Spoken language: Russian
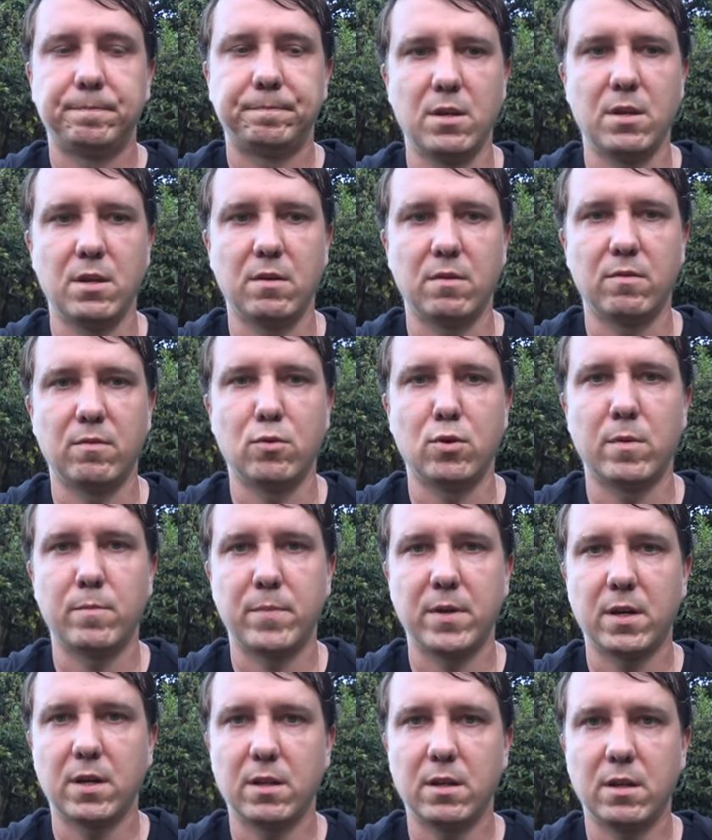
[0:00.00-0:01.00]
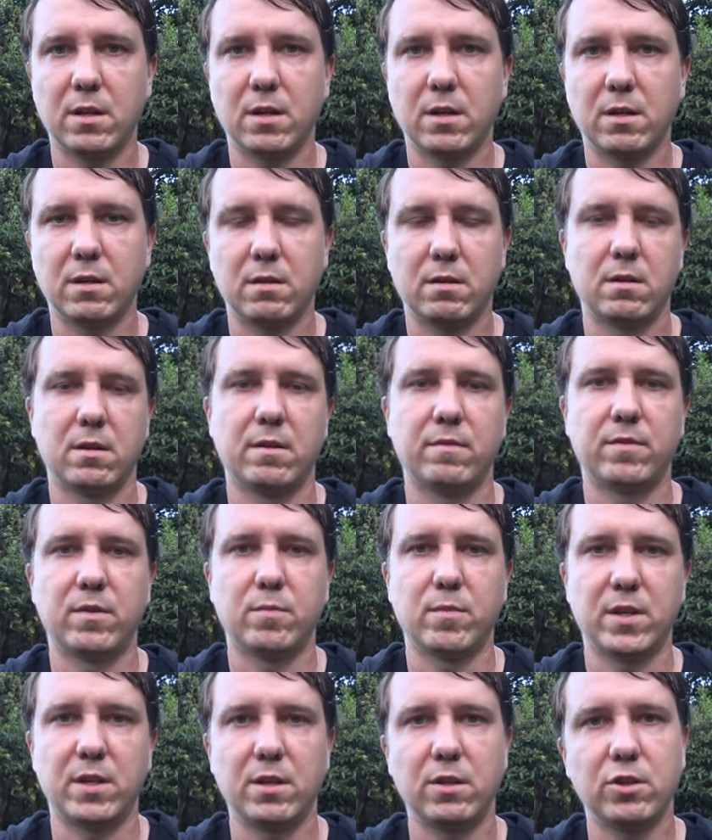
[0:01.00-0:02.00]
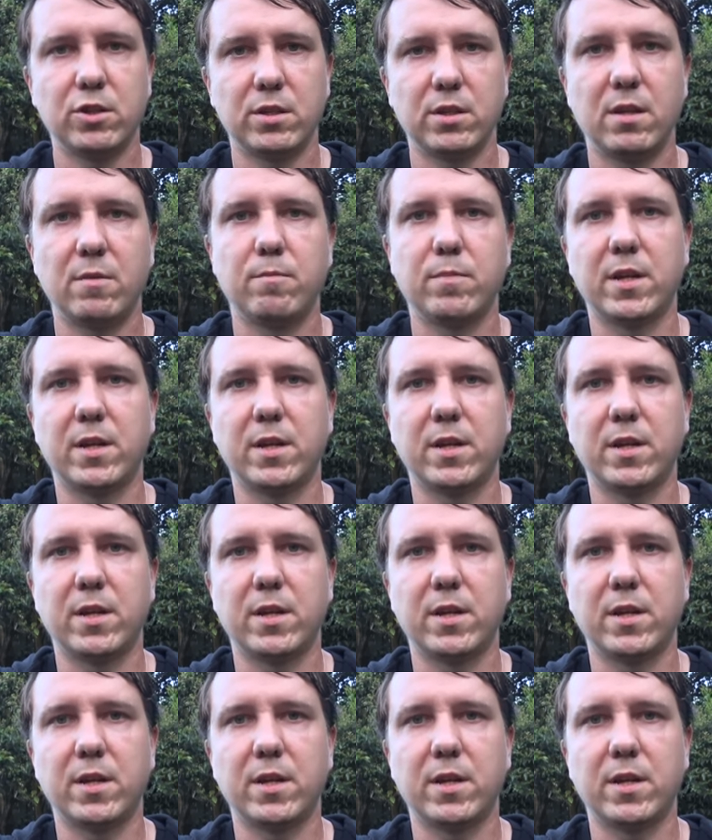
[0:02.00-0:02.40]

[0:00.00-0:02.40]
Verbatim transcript: И у оператора автоматически